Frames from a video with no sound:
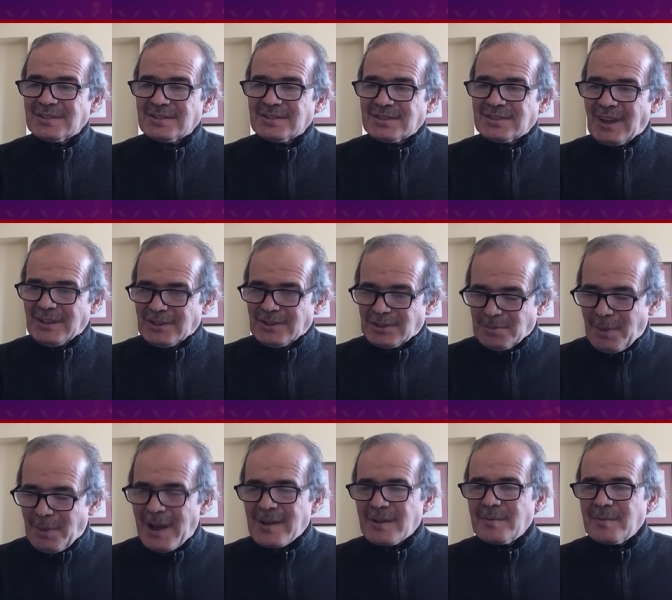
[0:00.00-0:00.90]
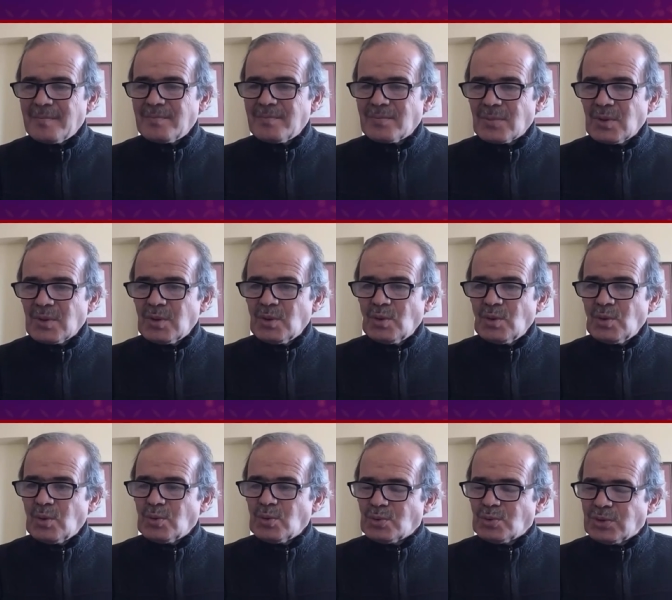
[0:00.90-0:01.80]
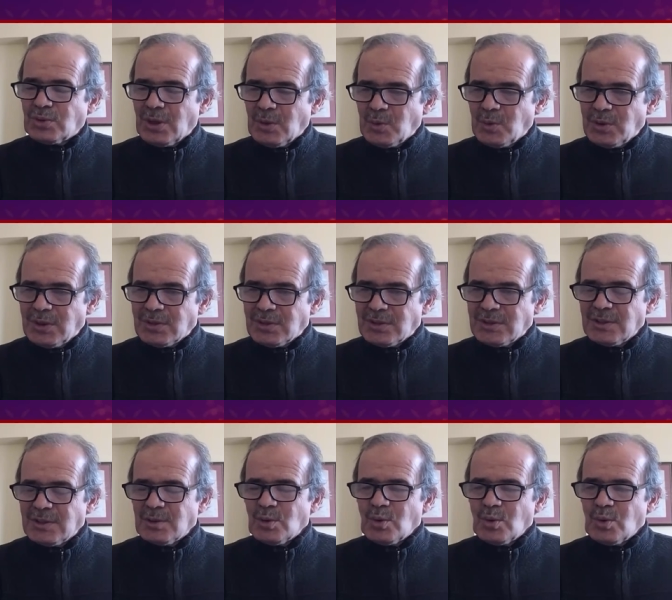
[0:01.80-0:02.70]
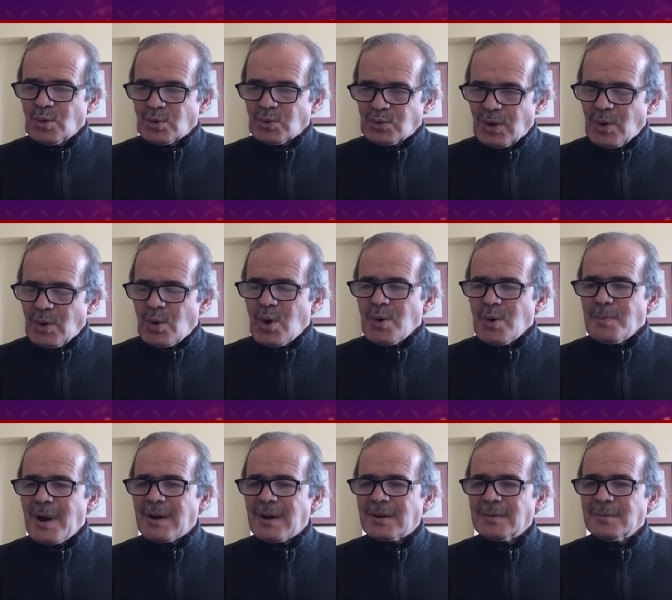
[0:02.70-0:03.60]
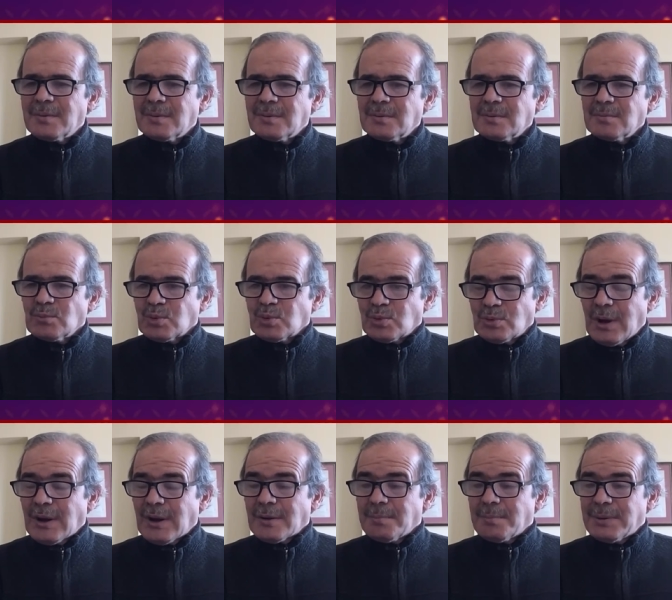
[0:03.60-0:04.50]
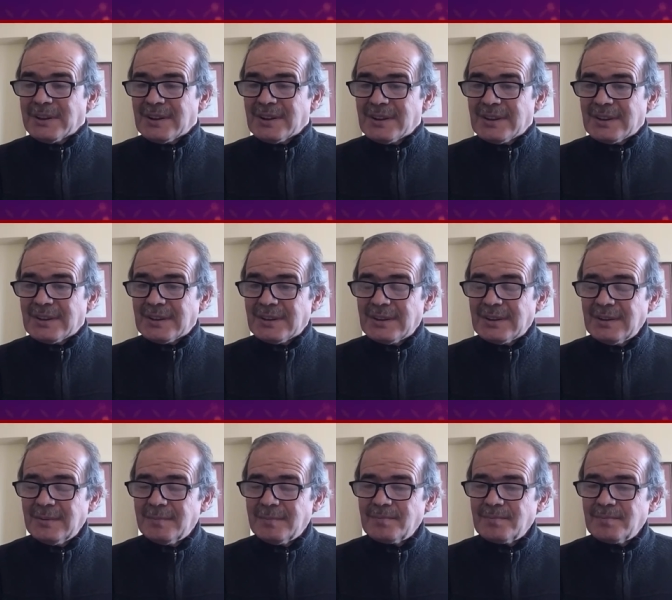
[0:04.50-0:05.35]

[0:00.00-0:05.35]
tanıtmak, onun tevhidini ortaya koymak, mutlak birliğini